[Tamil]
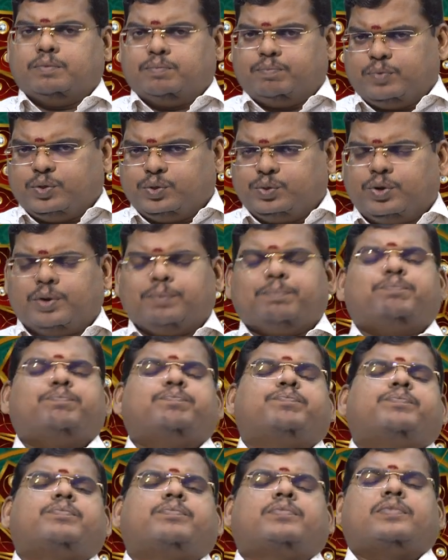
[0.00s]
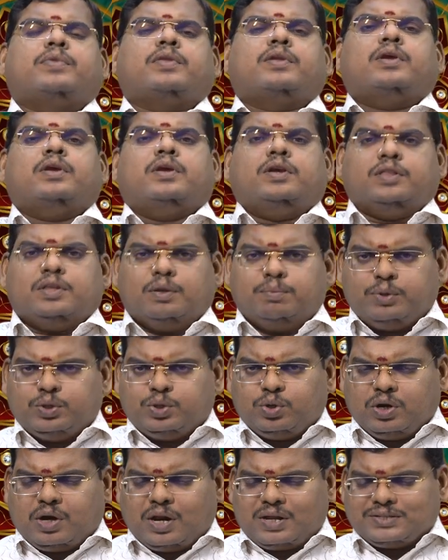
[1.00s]
மிதுனம் இந்த
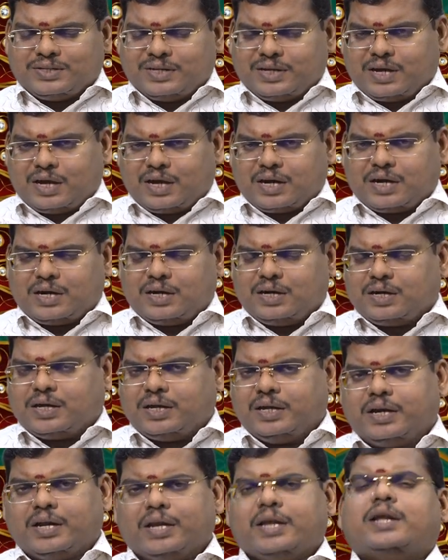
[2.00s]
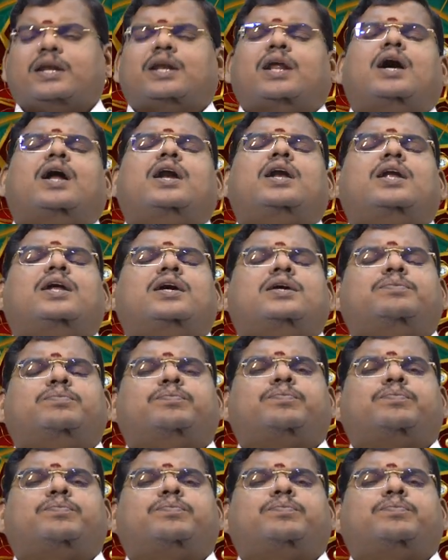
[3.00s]
மிதுன ராசிக்காரர்களுக்கு இன்றைய நாளில்